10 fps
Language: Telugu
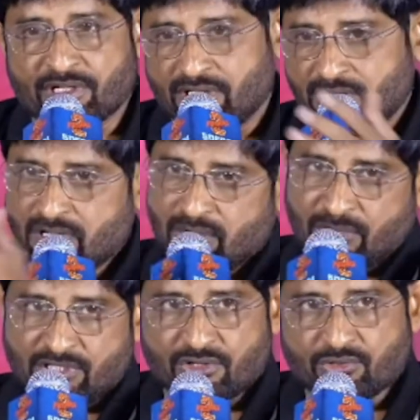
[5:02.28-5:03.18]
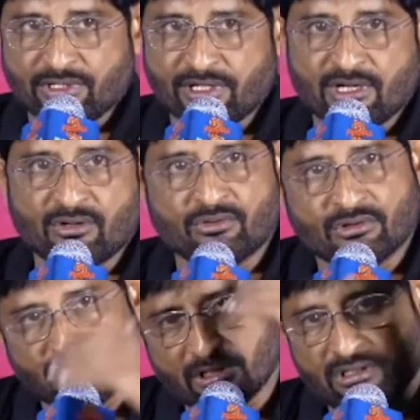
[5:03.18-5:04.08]
ఉంటాయి మన సౌత్ ఇండియాలో
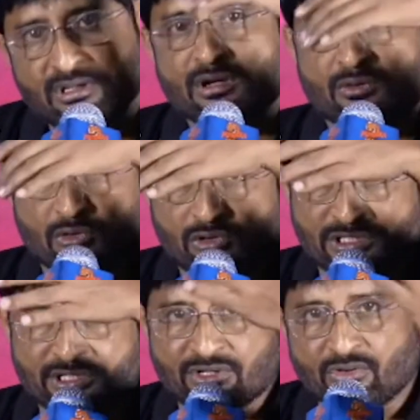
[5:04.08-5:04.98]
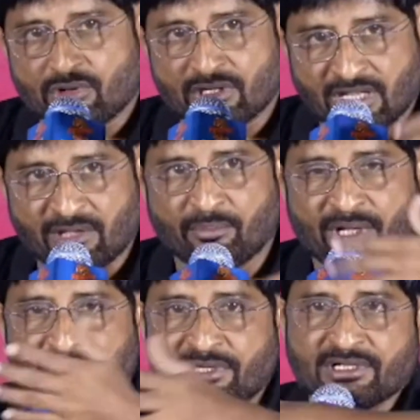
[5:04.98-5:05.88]
ఉంటుంది ఓవర్సీస్లో కూడా టైం
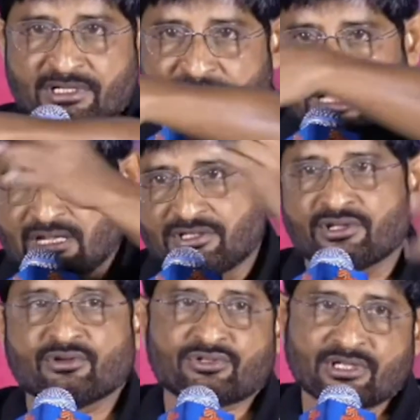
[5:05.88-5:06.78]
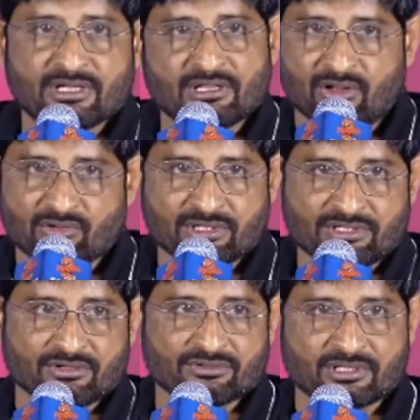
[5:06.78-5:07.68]
పర్మిట్ చేస్తే ఎలా చేయొచ్చు అనేది
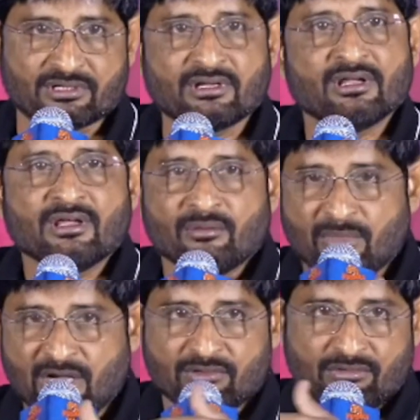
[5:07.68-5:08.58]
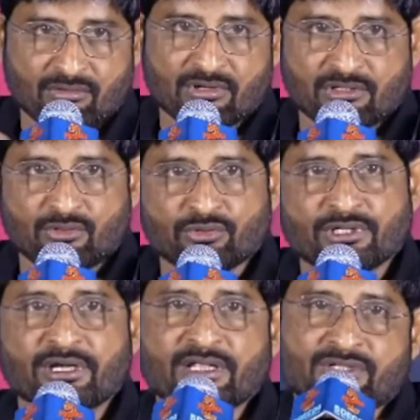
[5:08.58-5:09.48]
ఆలోచిస్తున్నాం సార్ మాకు ఒక టూ
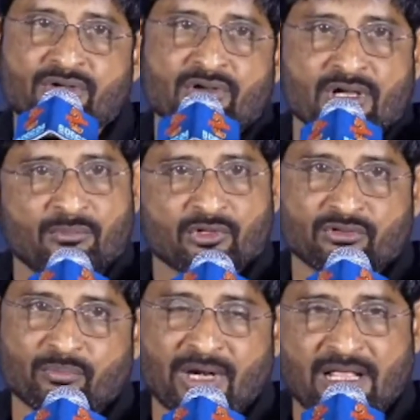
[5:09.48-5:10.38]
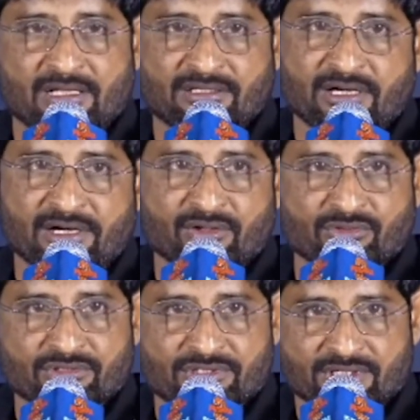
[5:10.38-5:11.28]
త్రీ డేస్లో మొత్తం ప్లాన్ అంతా రెడీ
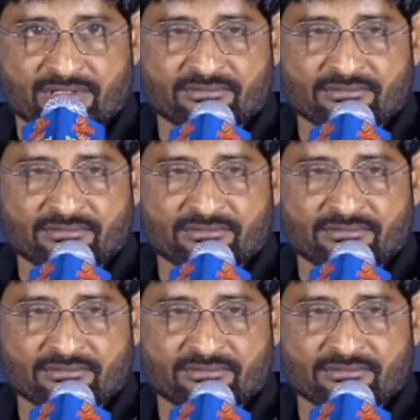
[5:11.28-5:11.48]
అవుతుంది సార్